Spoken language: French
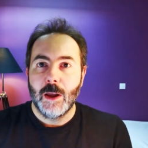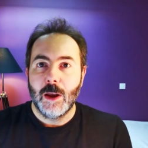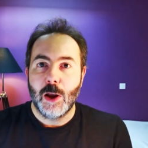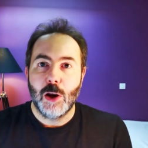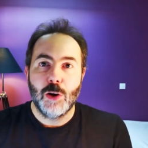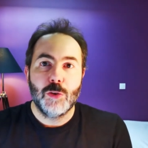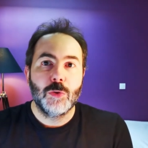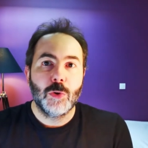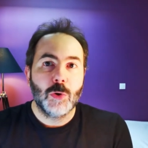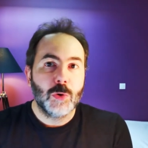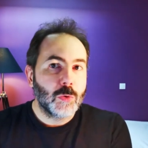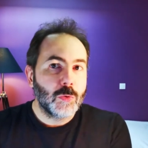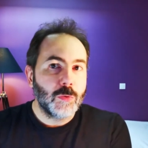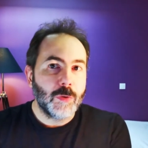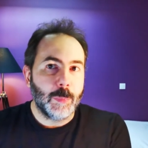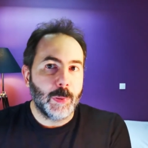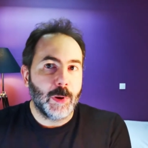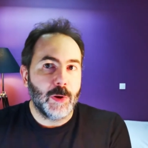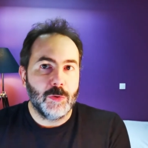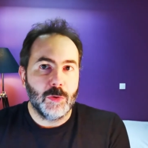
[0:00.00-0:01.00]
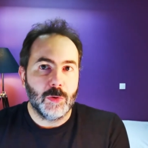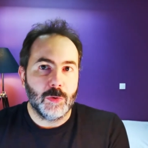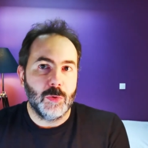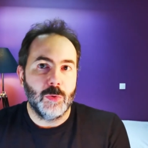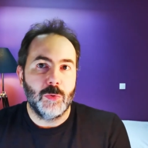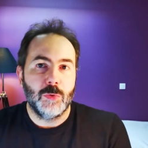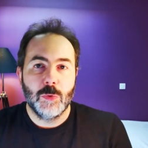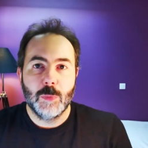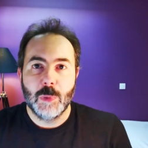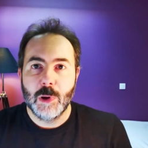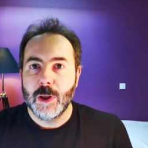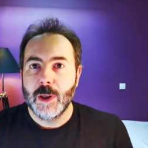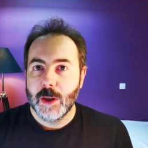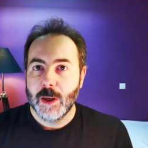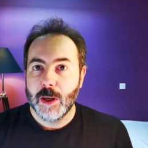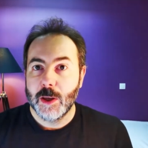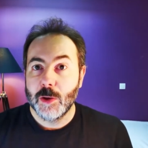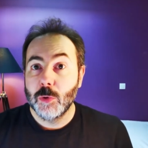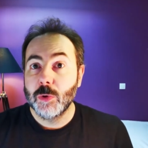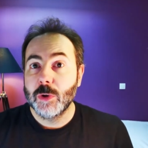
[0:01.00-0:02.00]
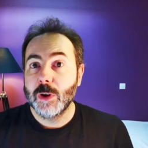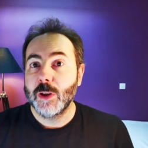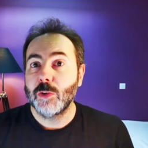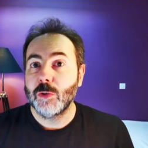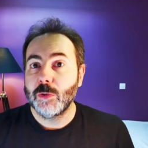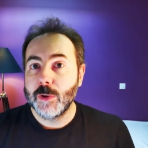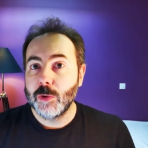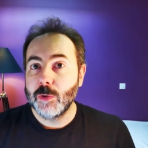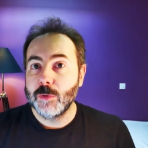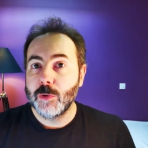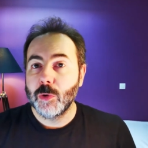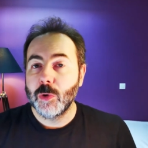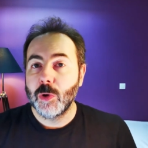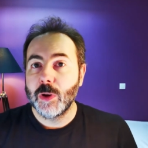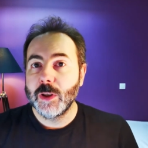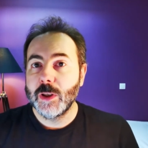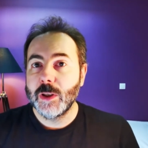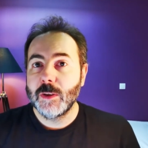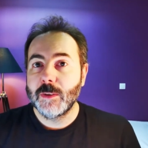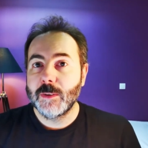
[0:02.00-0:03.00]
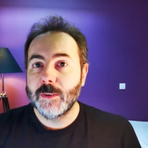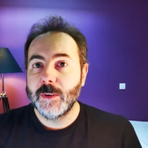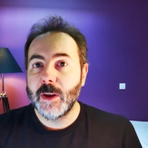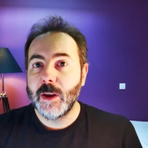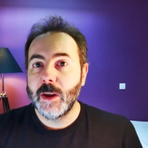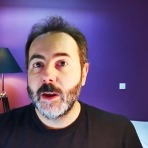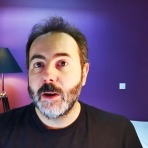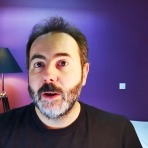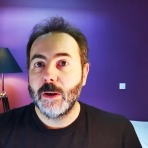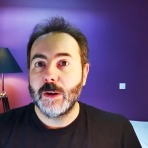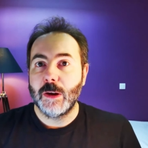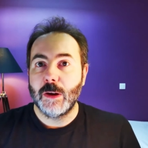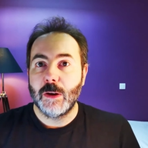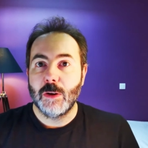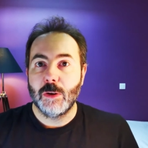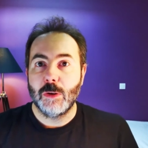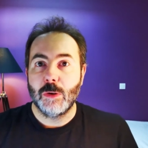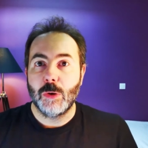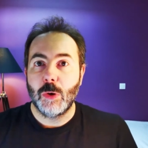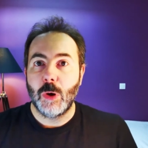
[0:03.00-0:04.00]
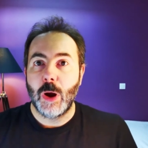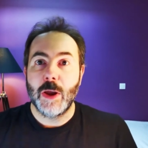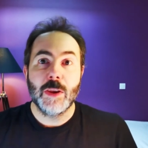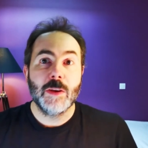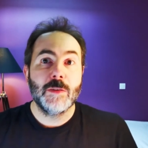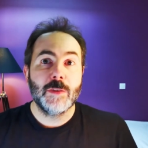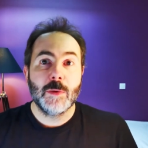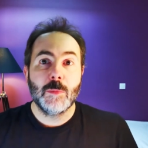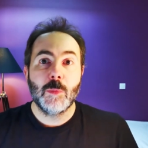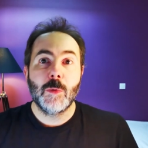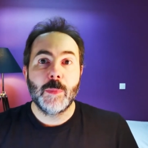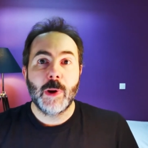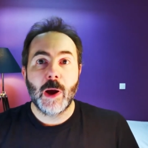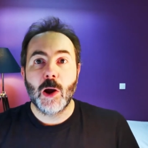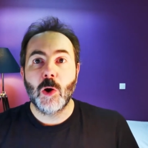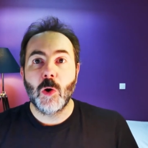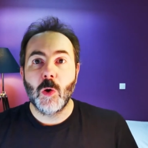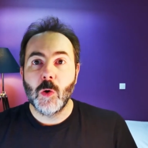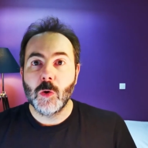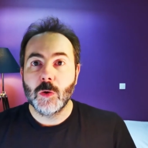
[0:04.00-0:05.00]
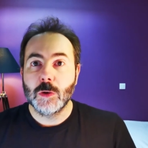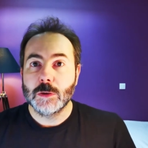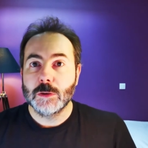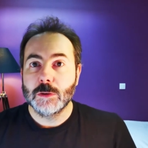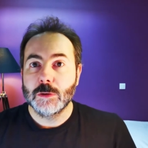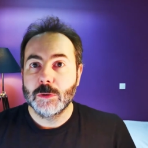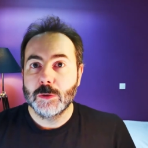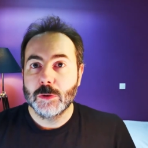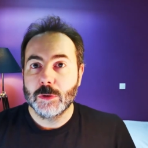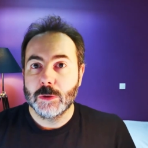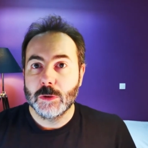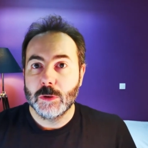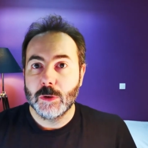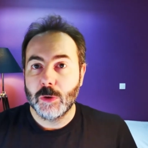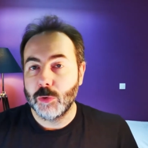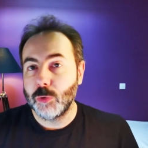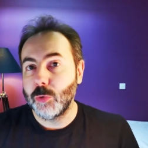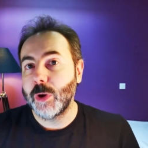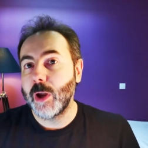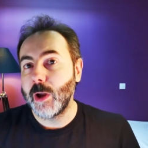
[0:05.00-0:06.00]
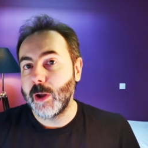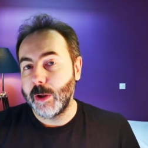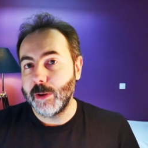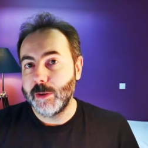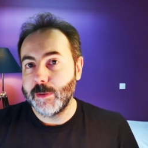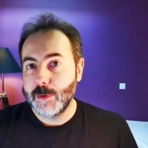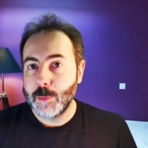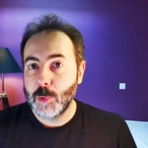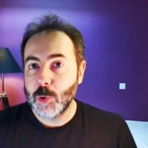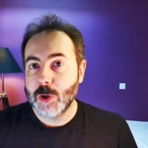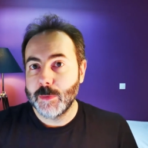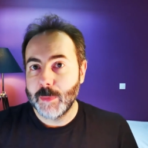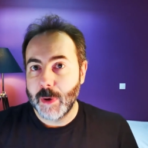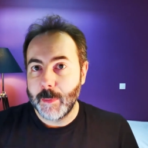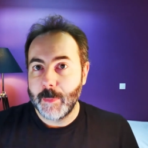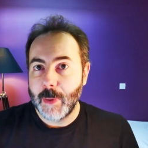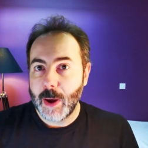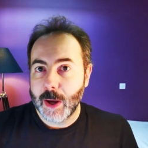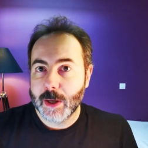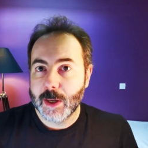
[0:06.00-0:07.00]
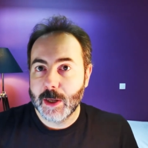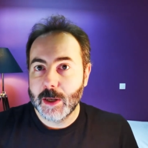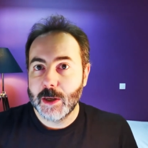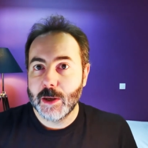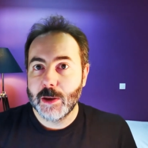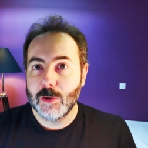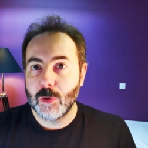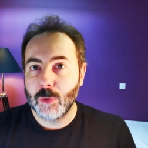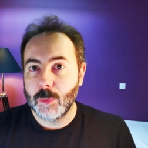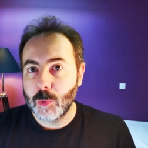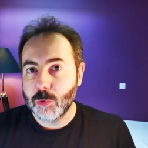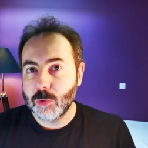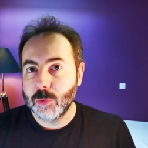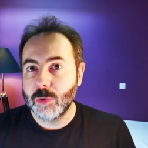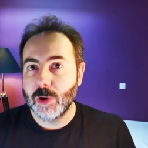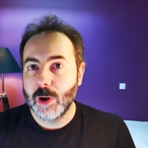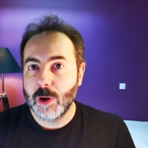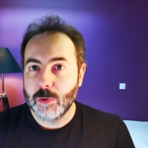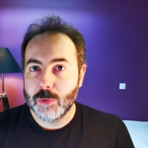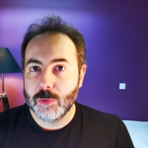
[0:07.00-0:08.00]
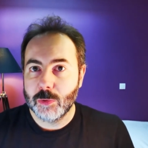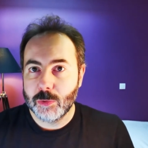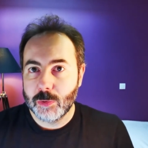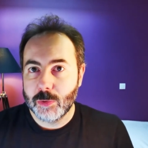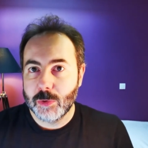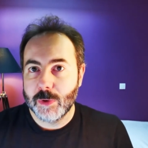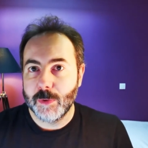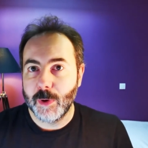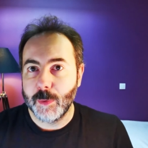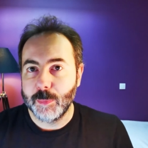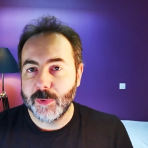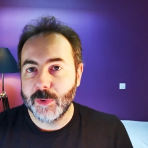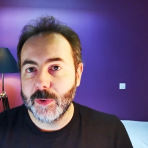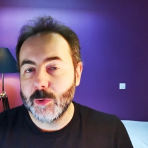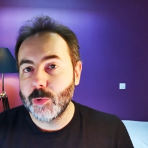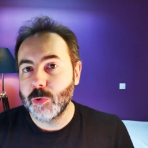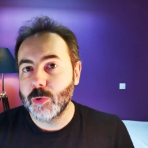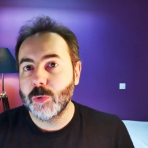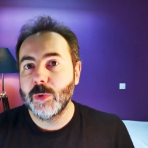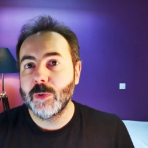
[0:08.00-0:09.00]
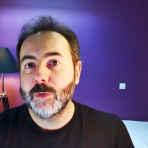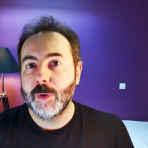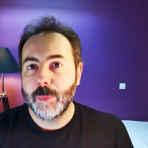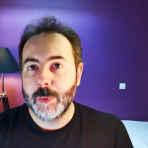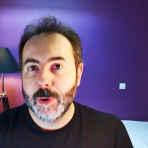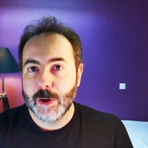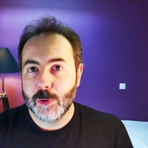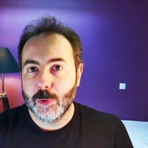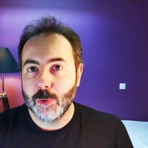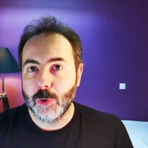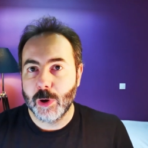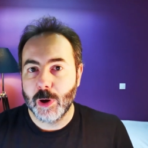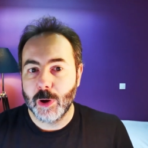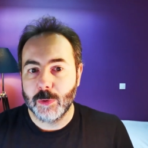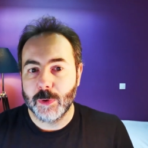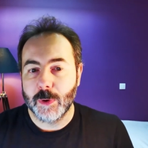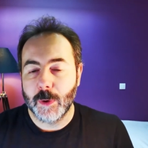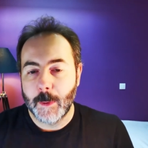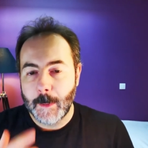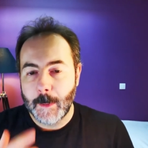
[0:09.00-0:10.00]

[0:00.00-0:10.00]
elle se retrouve après sur YouTube. Et donc la trouvaille du vendredi, c'est euh, un événement marquant, en tout cas un événement qui m'a marqué dans le monde du cloud ou du DevOps. Et aujourd'hui, on va parler de cloud.